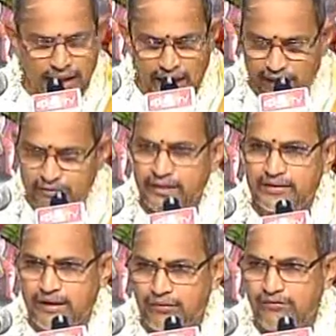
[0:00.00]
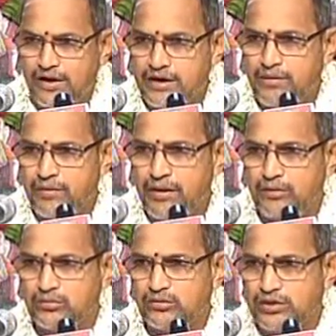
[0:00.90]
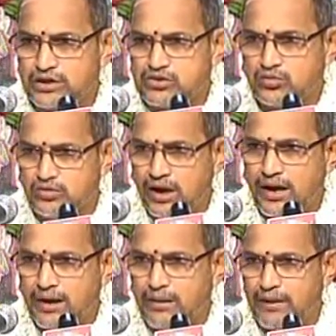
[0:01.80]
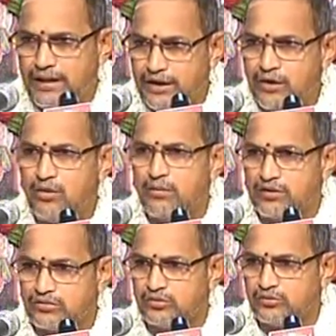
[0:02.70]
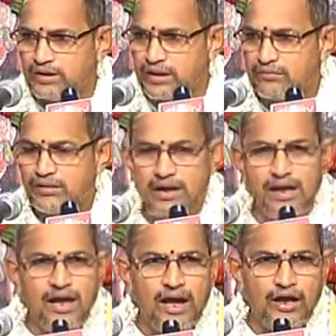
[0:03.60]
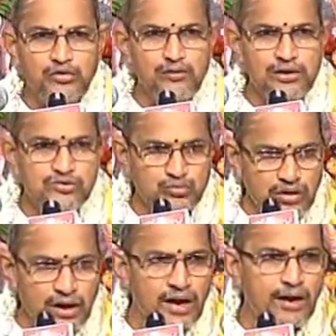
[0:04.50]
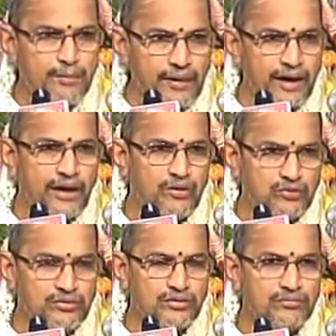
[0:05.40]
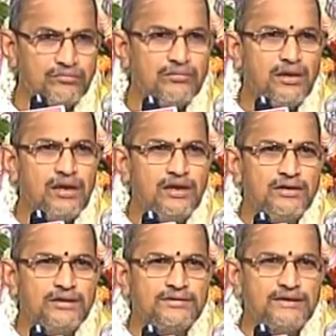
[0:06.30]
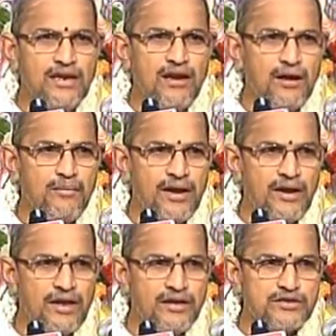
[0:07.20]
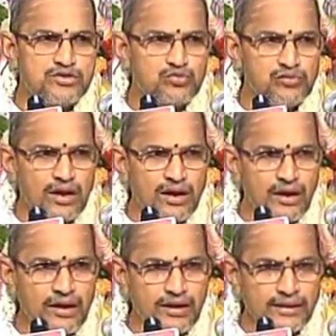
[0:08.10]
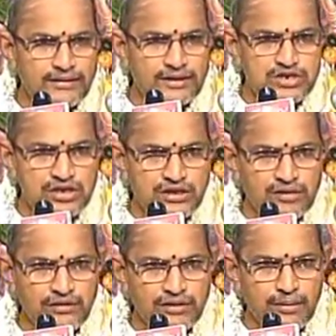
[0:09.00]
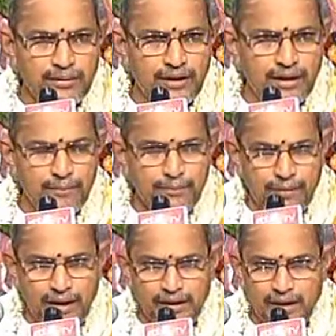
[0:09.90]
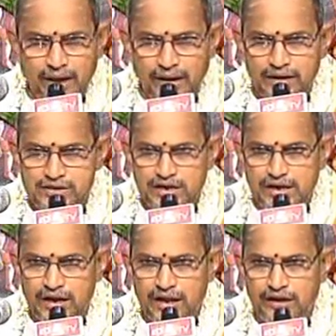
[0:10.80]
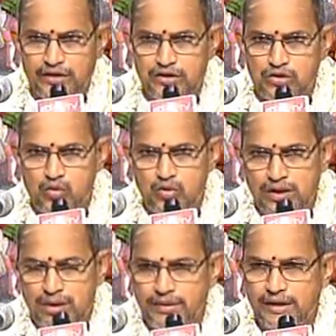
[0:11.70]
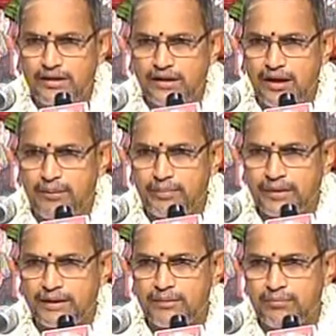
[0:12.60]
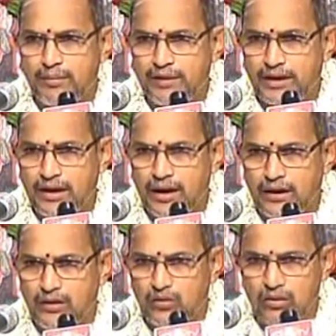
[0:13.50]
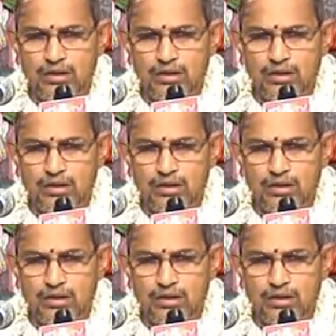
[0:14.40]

అలా పెడతారు వెళ్ళినప్పుడు ఏమవుతుందంటే సుందరకాండ మళ్ళీ రెండో మాట చదువుతారు అందువల్ల సుందరకాండ పారాయణ అవుతుంది శ్రీరామాయణానికి సుందరకాండ ఎంత శక్తివంతమైన పారాయణ చేయడానికి యోగ్యమైనదిగా ప్రకటింపబడిన కాండో